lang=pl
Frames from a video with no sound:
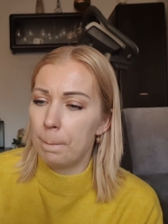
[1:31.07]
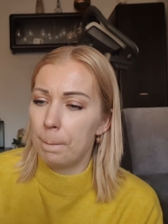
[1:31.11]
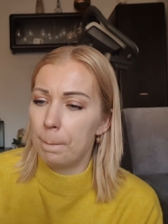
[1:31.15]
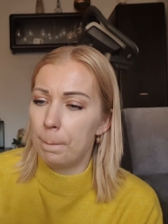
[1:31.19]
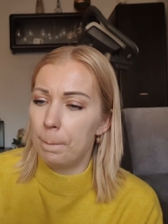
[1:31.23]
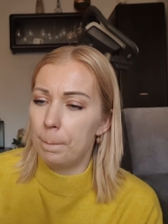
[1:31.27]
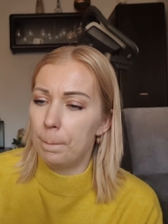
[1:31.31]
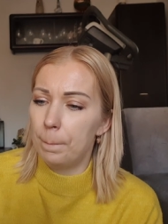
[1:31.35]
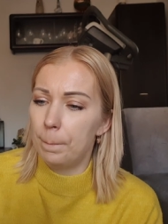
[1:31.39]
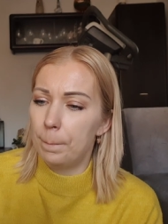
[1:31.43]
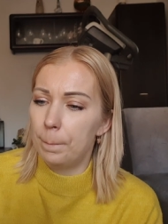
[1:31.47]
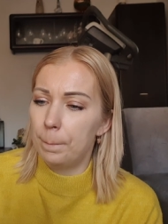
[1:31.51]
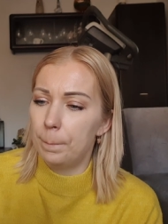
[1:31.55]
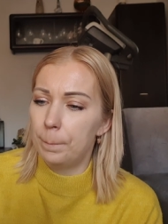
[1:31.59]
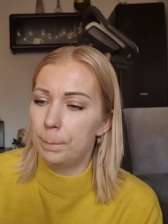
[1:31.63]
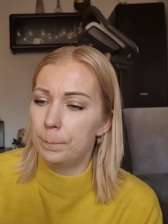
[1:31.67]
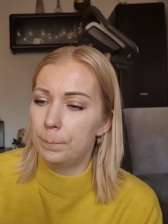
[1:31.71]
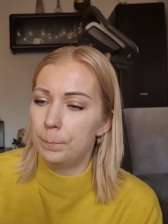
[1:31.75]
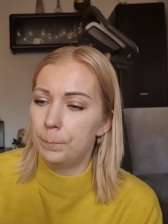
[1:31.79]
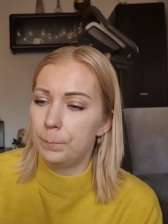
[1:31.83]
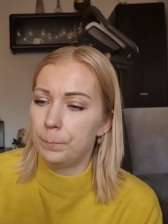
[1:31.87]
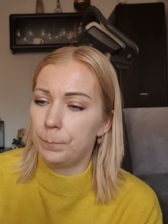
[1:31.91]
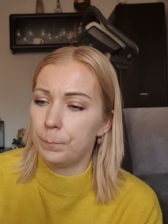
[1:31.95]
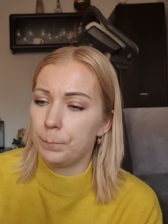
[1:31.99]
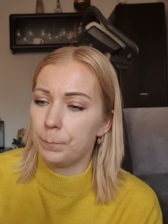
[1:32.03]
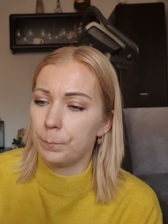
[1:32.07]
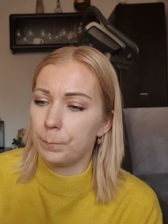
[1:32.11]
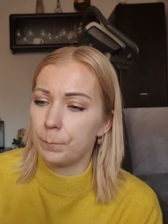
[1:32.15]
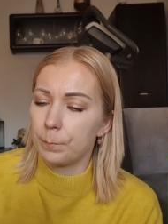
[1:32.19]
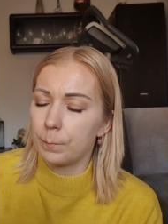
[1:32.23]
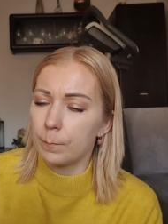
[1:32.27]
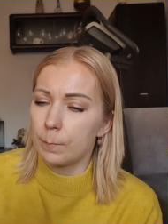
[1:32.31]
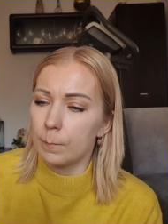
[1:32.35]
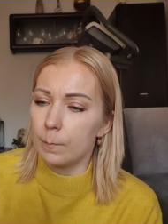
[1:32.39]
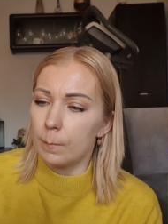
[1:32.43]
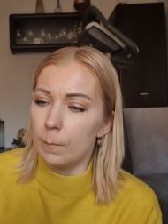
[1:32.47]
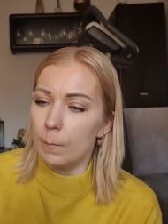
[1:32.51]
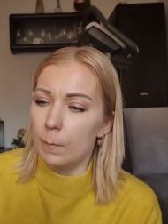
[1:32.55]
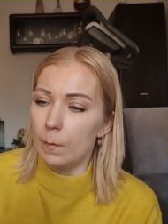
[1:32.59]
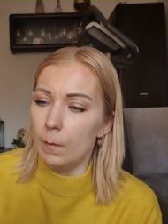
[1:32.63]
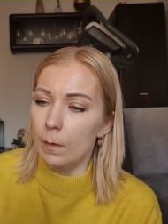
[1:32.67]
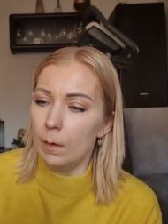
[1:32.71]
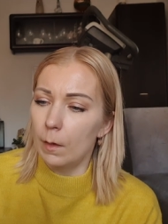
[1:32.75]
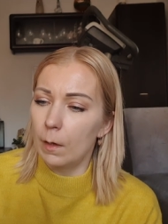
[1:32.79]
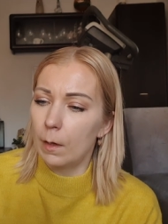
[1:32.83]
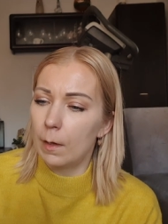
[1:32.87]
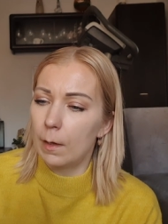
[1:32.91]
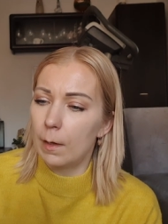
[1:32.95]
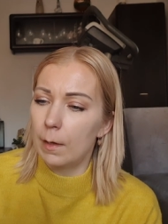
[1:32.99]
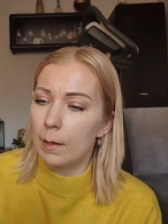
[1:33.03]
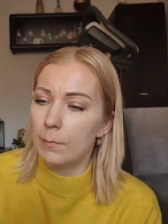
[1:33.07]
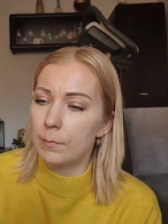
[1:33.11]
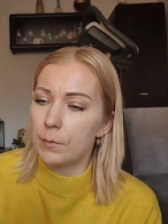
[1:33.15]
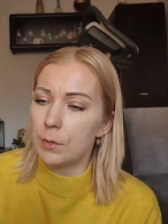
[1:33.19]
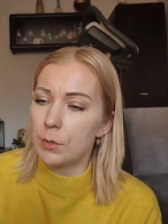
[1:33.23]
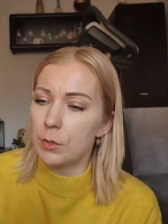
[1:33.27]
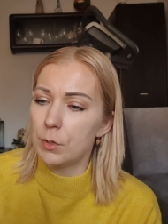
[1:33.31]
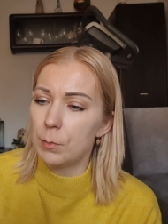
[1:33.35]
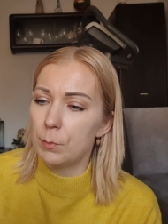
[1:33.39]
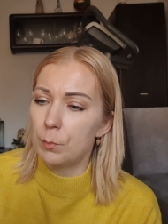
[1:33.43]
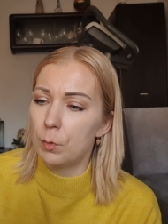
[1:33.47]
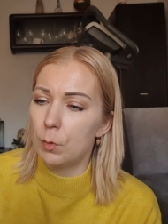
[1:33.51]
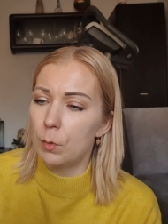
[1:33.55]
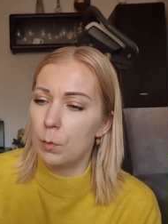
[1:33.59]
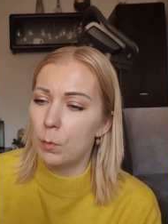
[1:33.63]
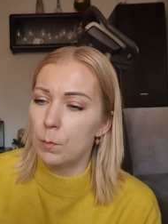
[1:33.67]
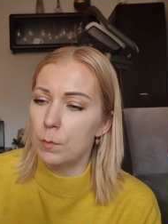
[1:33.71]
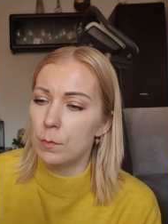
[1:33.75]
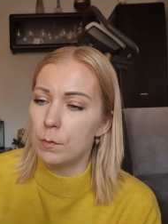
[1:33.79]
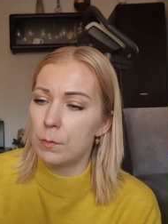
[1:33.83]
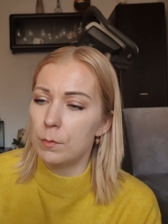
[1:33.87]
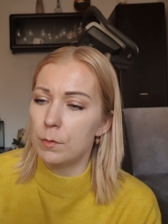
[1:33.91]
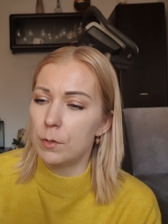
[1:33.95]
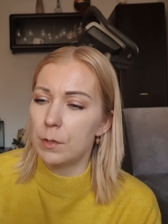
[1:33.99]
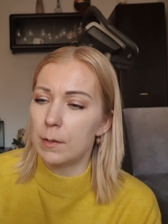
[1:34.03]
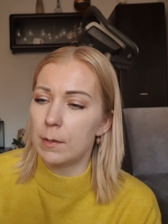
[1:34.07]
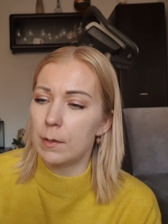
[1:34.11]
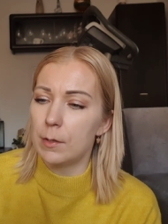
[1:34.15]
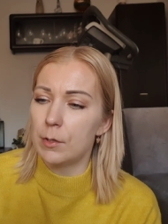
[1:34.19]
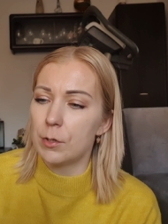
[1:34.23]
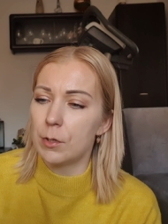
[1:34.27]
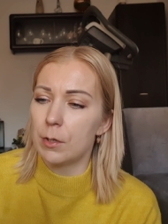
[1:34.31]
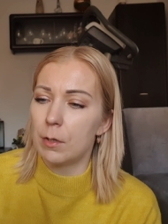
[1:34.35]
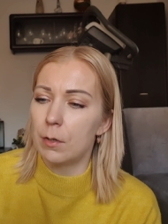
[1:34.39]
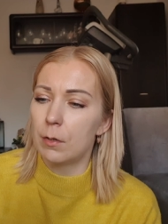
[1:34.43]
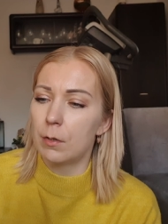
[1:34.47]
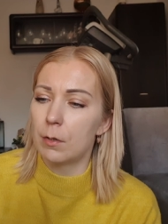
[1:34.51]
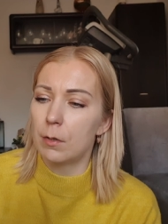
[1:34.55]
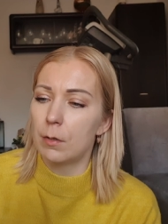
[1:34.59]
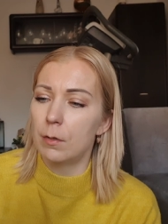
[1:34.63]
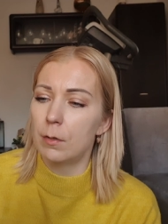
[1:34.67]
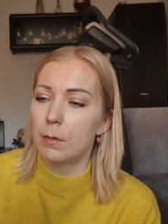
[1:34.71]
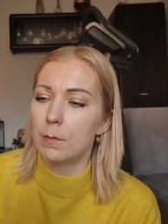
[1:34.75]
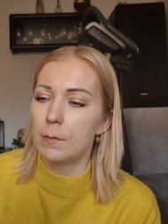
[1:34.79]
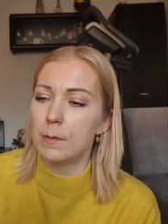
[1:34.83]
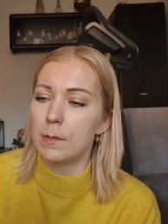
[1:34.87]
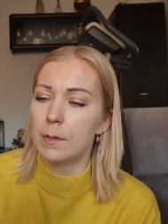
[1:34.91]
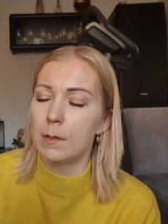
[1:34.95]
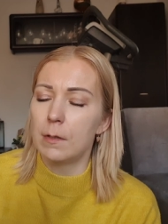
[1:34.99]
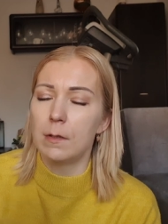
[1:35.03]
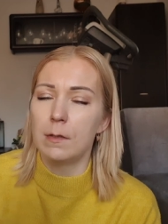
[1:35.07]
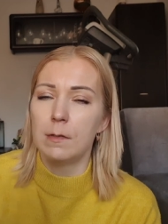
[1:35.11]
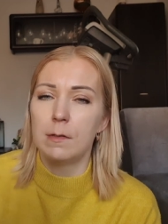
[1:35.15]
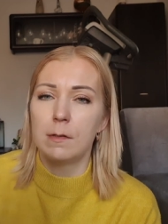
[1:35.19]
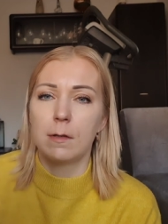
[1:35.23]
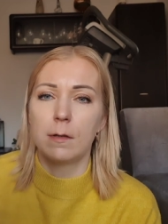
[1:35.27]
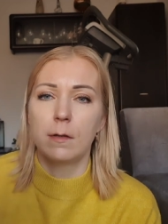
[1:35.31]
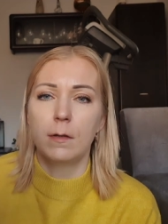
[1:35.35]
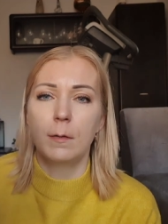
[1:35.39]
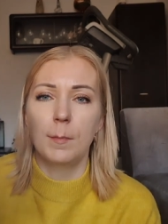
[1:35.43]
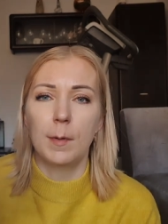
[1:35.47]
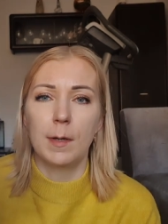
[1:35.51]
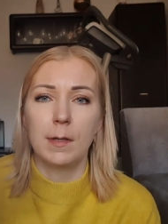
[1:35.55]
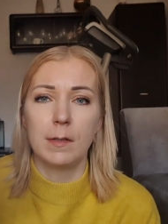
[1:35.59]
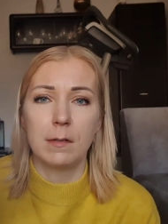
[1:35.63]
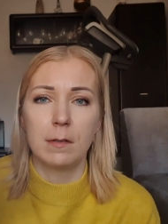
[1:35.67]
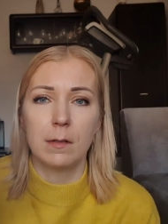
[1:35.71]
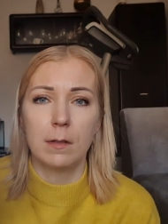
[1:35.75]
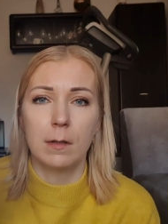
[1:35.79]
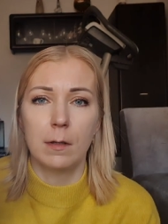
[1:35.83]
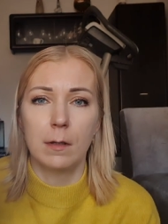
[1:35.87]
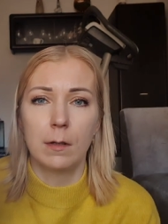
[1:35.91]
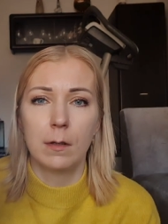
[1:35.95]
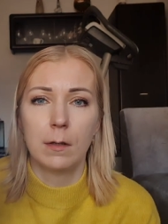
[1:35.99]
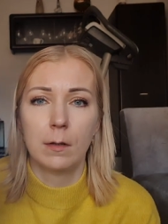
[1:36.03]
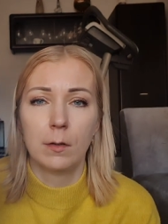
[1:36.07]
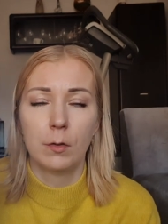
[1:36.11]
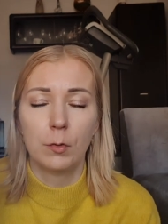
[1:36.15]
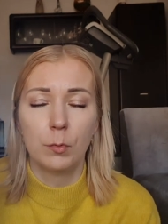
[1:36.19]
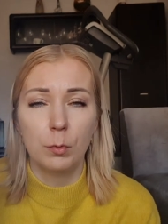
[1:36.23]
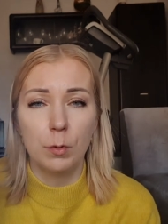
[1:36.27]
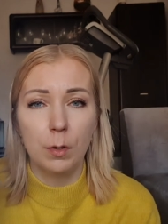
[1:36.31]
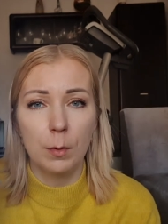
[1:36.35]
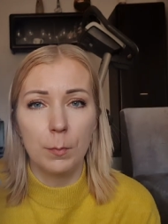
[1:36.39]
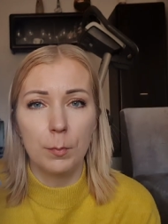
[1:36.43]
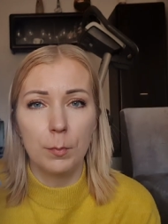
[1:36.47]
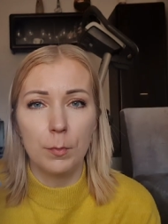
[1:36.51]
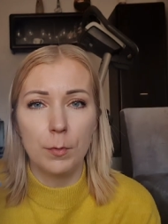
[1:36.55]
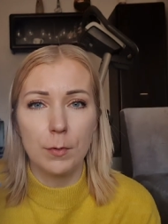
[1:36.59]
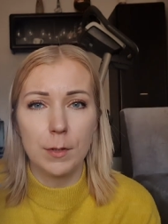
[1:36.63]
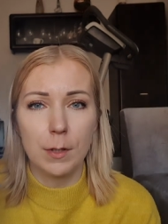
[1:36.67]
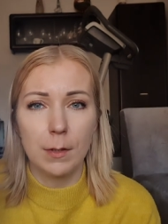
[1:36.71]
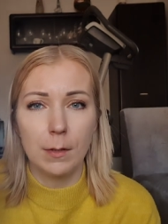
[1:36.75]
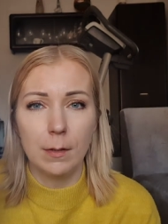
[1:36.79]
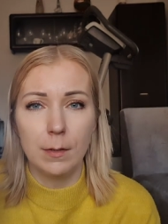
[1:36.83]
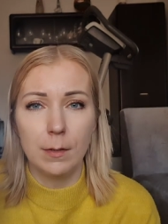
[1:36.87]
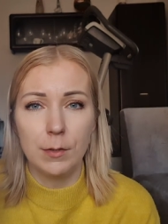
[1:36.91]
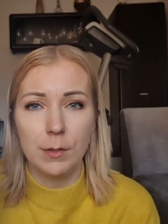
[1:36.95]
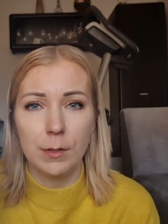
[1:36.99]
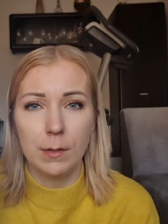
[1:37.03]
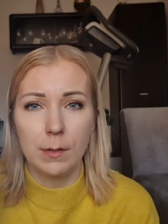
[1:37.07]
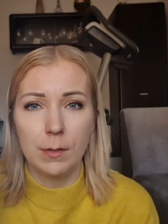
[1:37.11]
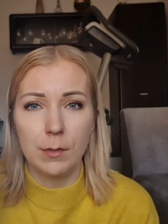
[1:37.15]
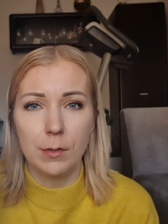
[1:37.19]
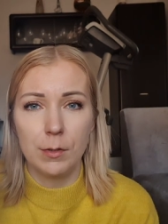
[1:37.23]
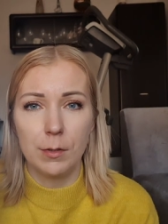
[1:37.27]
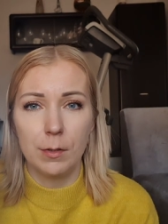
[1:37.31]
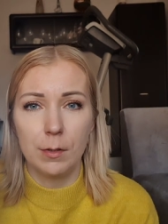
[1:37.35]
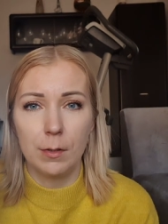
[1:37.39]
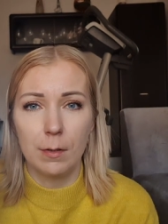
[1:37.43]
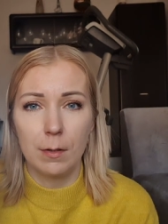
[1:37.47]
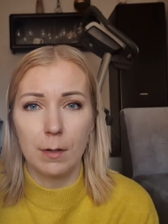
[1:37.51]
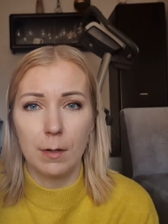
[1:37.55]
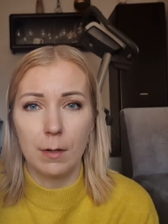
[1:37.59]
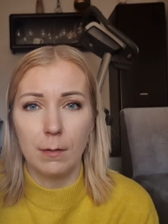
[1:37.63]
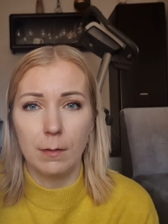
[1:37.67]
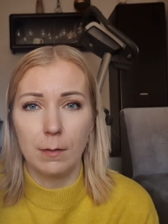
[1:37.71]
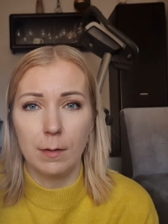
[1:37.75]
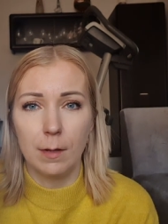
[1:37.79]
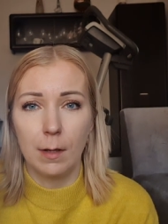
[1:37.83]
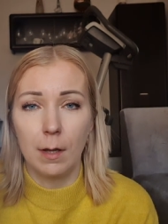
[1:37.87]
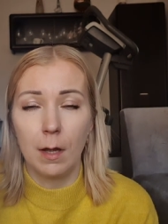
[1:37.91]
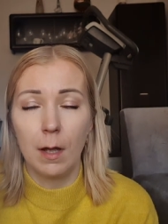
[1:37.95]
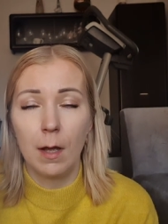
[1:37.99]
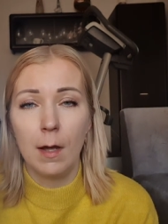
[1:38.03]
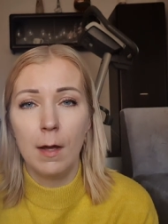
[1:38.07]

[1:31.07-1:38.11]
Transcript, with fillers: Mm, ale wcześniej było usuń siateczkę ochronną z jednej strony maski. Tu nie było żadnej siateczki ochronnej.